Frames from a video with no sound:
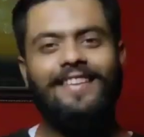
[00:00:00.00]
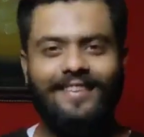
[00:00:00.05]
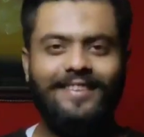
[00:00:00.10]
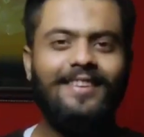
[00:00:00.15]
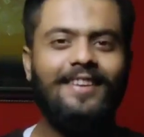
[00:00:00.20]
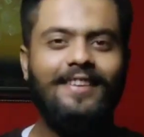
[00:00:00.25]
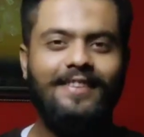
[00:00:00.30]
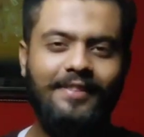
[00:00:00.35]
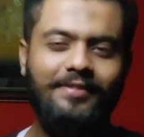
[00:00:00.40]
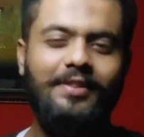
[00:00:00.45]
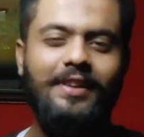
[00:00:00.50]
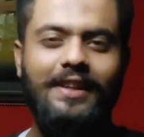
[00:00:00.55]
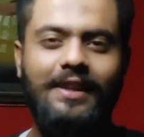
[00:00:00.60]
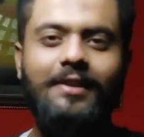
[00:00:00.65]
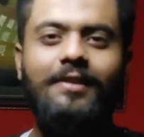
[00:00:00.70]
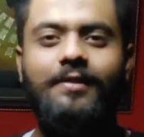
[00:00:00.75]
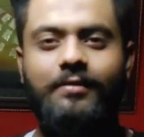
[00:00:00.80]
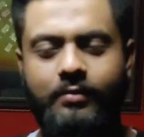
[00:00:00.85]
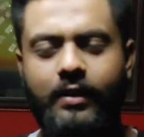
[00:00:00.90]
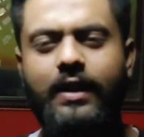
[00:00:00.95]
थोड़ा सा फनी
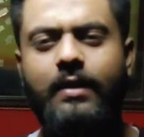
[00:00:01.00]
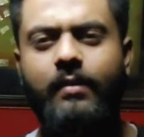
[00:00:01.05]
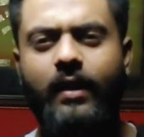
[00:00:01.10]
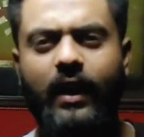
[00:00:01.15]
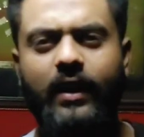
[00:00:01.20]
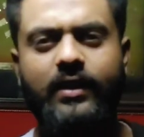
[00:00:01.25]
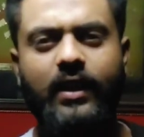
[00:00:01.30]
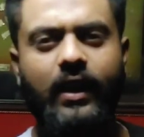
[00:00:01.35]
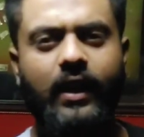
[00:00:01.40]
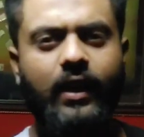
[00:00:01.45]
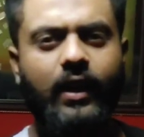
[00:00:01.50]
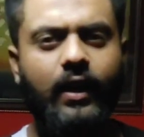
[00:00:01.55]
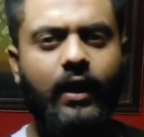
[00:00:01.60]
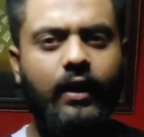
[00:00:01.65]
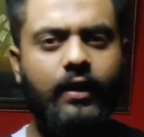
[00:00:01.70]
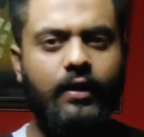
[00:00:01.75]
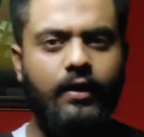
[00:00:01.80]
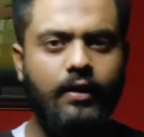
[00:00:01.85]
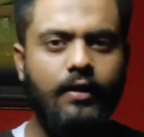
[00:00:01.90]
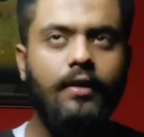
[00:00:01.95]
फनी में आना चाहिए ना
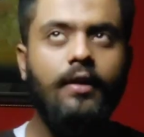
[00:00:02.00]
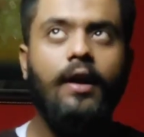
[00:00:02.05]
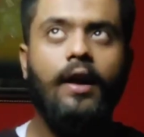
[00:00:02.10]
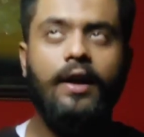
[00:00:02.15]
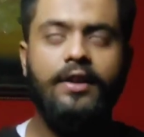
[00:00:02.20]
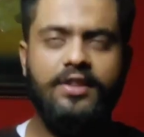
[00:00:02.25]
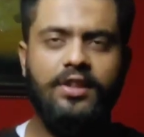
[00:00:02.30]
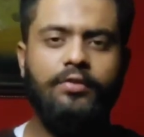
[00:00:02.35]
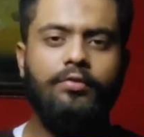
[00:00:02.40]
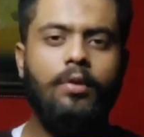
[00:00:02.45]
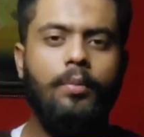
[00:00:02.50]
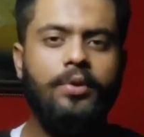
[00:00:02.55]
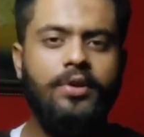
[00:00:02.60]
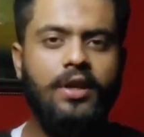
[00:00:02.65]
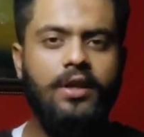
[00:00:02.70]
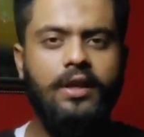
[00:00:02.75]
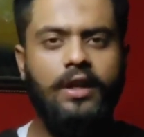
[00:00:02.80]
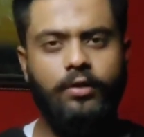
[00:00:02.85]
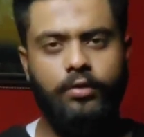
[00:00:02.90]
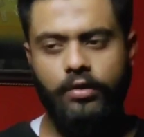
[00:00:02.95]
यार अच्छी
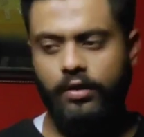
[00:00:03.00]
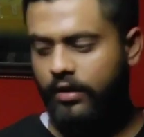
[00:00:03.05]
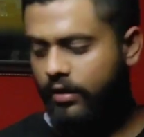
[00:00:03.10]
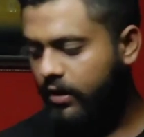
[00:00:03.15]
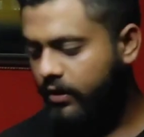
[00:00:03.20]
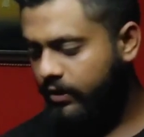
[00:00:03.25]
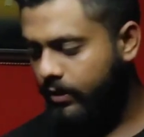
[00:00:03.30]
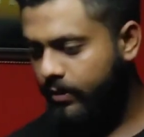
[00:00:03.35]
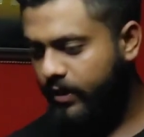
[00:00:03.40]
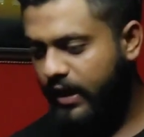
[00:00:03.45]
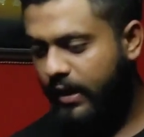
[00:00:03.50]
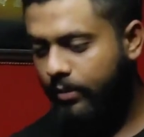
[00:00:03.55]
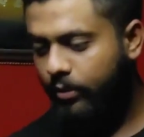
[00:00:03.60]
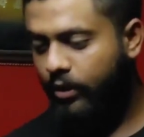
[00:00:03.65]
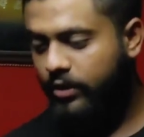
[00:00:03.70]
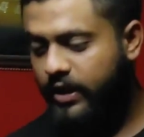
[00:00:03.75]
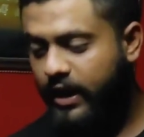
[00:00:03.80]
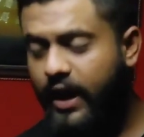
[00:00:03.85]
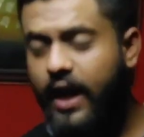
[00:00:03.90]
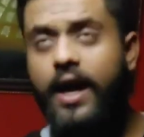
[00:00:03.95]
इन्फॉर्मेशन दी थोड़ा सा हंसी मजाक में
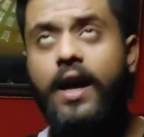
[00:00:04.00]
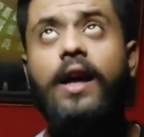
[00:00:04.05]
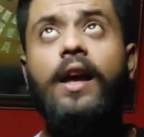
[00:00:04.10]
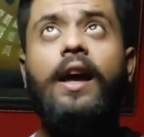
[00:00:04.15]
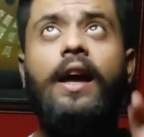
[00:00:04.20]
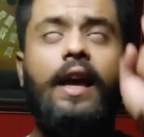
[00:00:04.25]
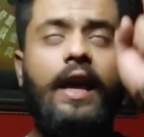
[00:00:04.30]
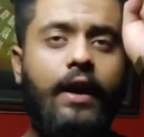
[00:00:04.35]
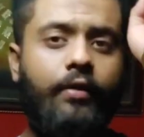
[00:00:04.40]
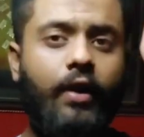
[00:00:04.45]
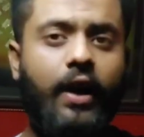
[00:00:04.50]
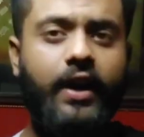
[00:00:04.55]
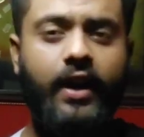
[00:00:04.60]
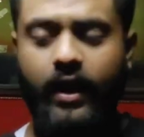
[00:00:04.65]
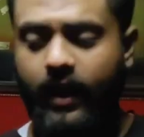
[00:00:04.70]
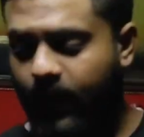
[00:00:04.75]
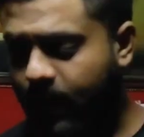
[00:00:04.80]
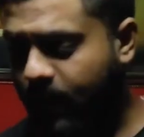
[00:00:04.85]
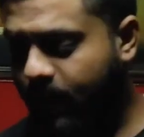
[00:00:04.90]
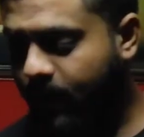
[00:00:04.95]
होना चाहिए एक वाइट
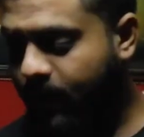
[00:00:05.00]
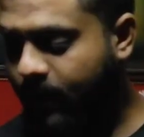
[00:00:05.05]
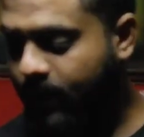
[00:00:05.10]
कलर